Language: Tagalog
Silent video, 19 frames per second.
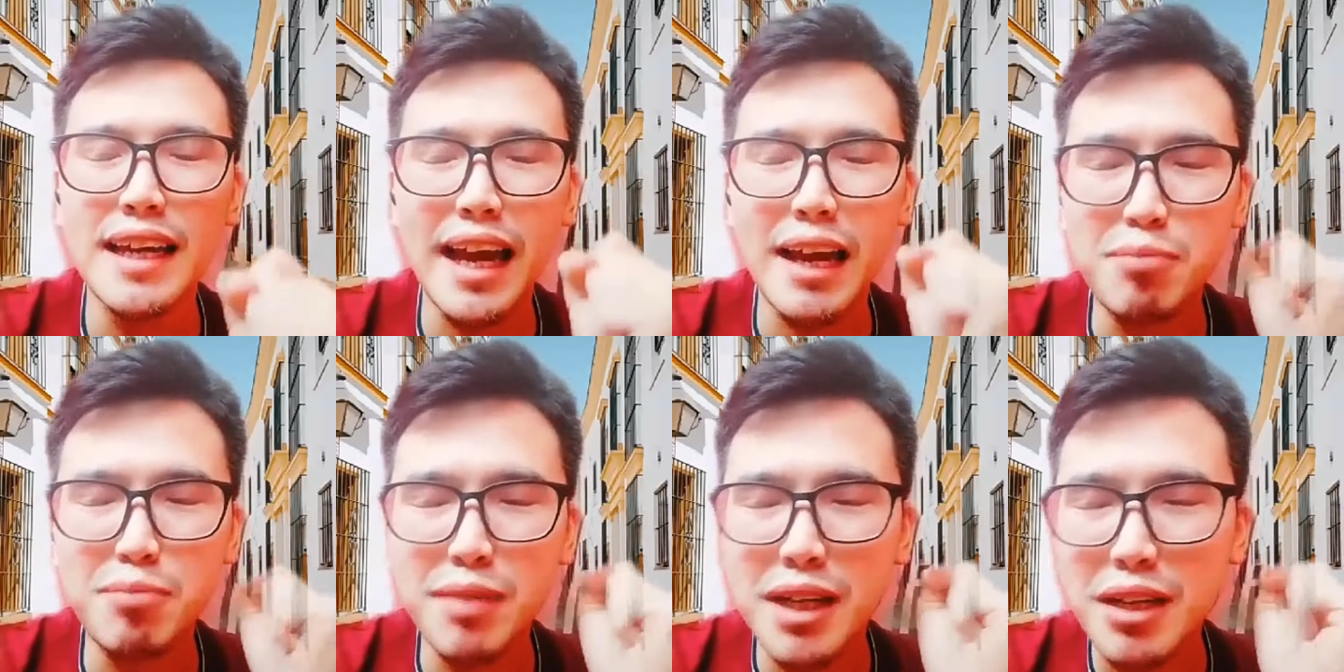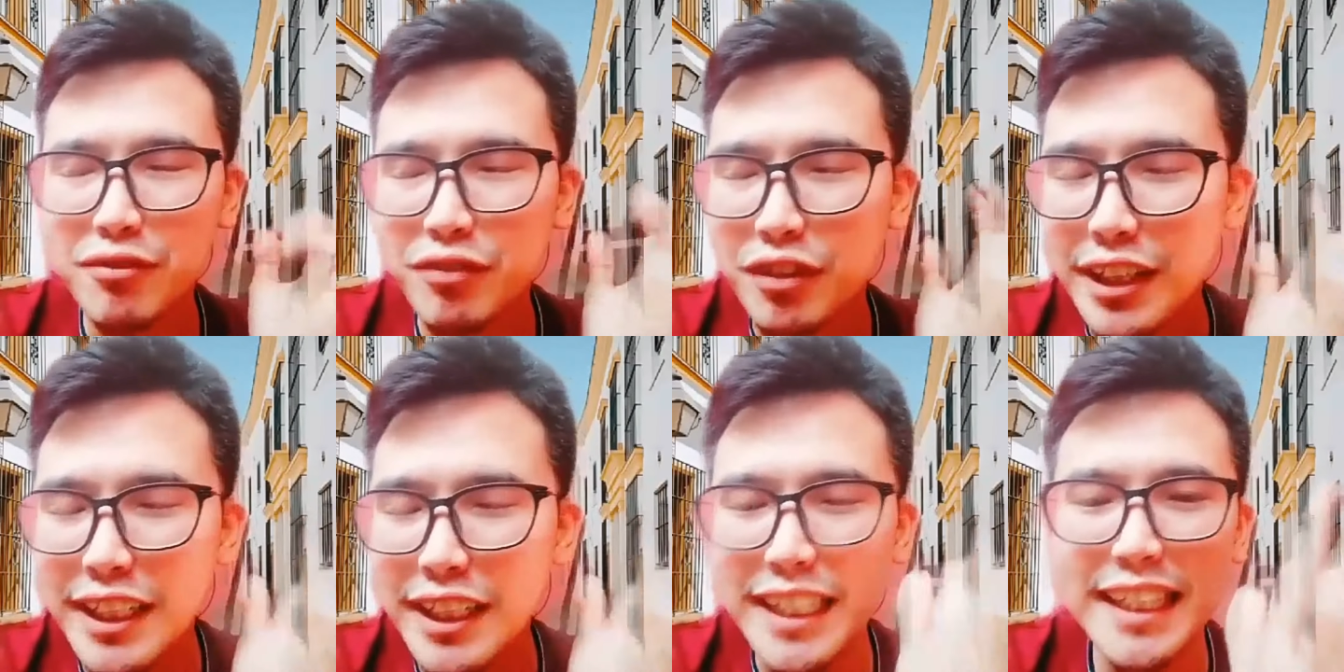I pray
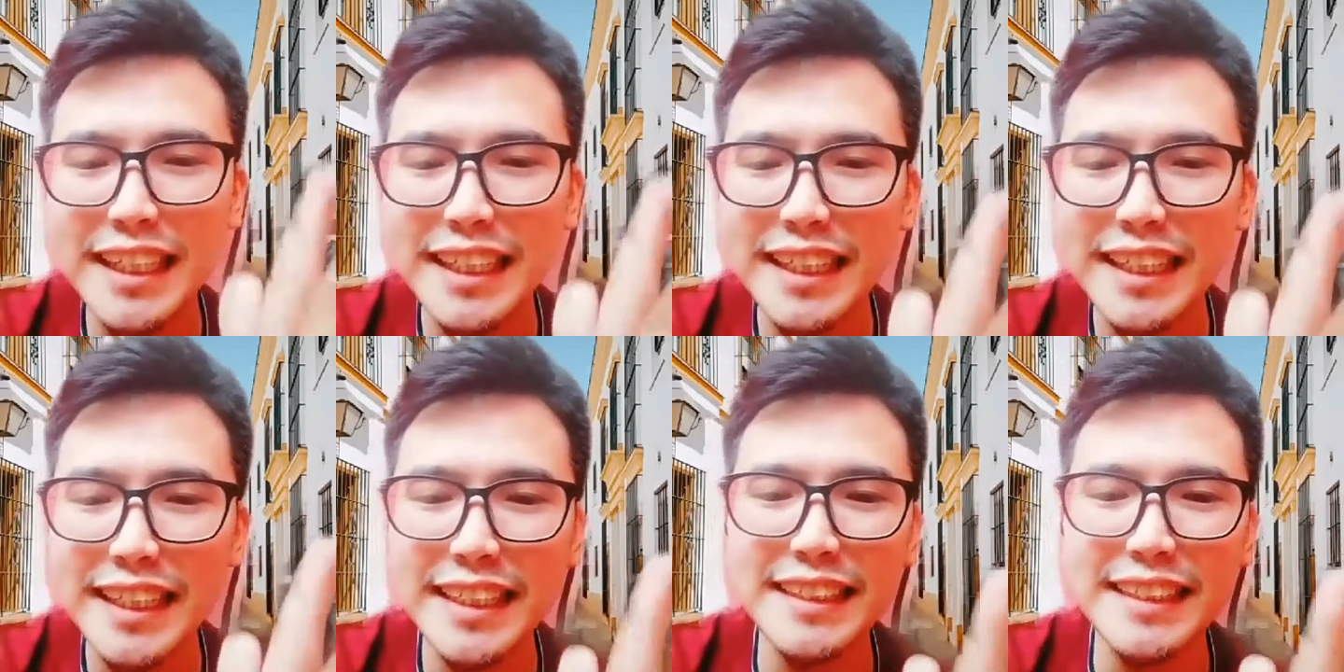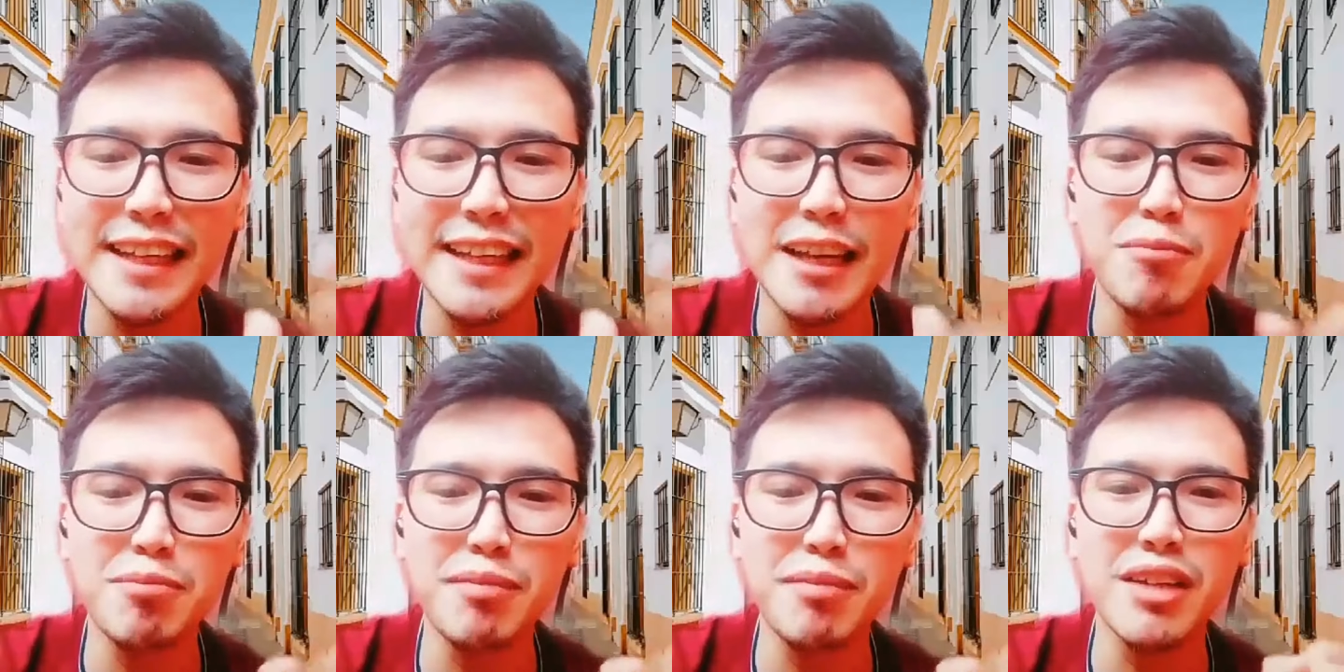for increase.
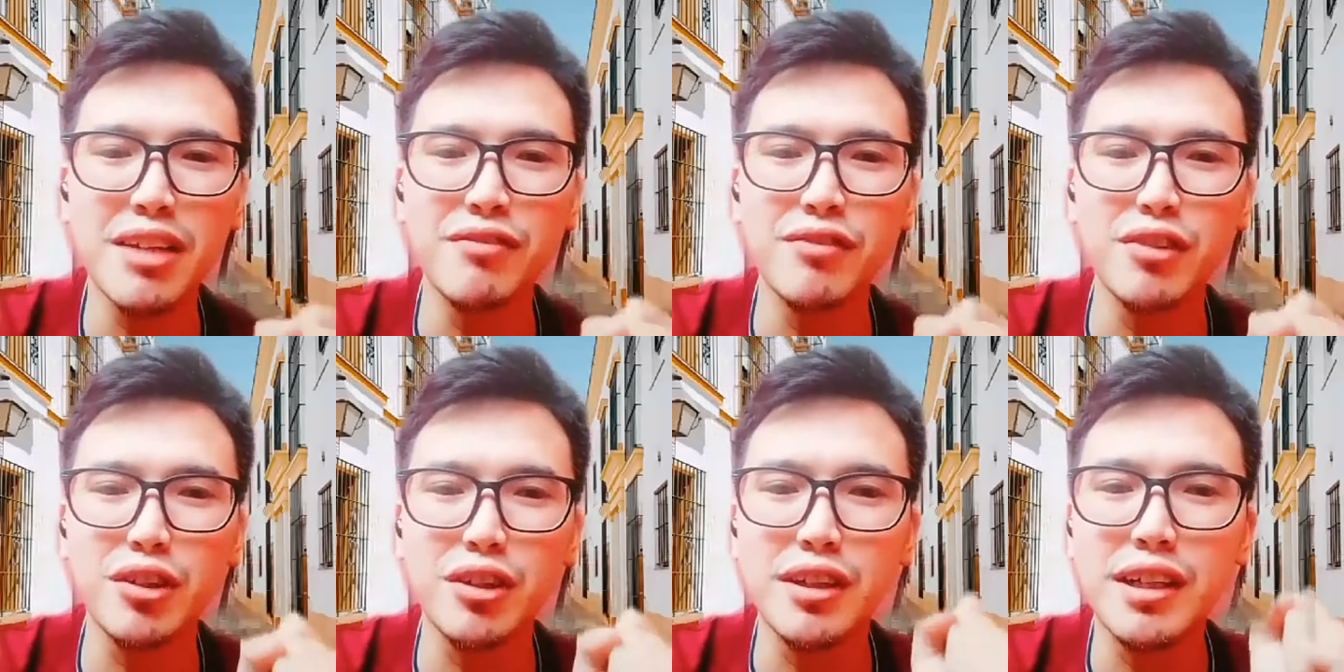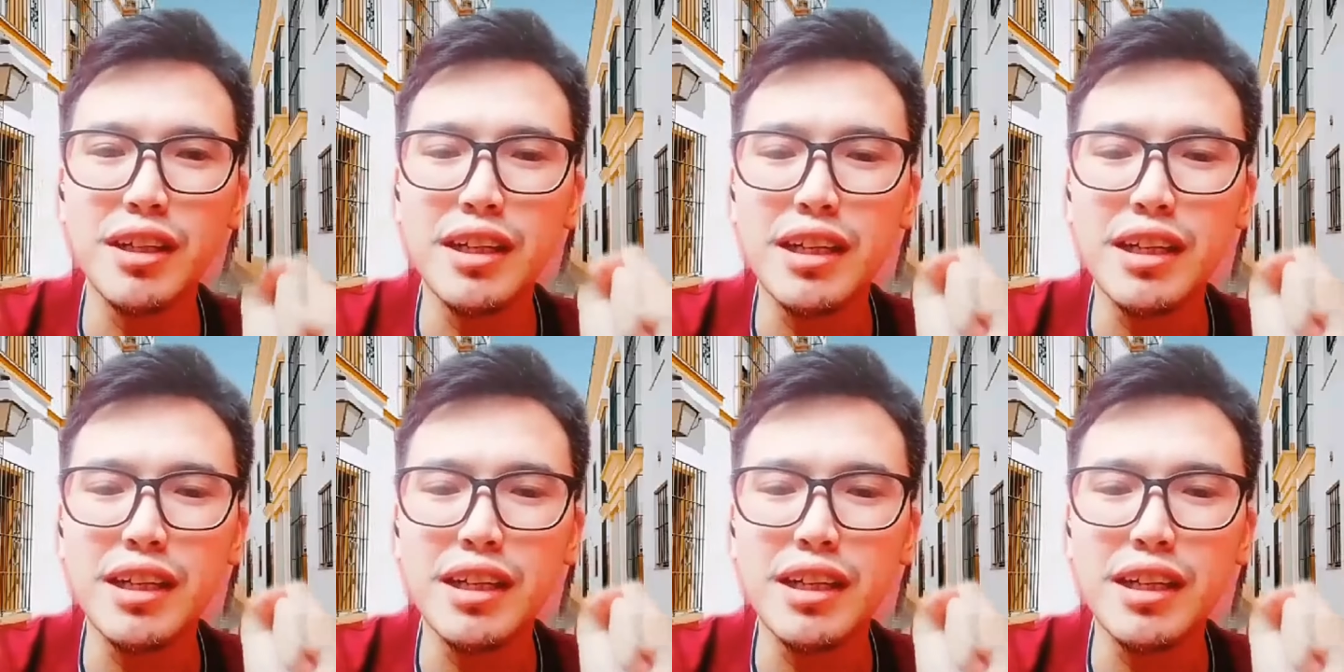I pray for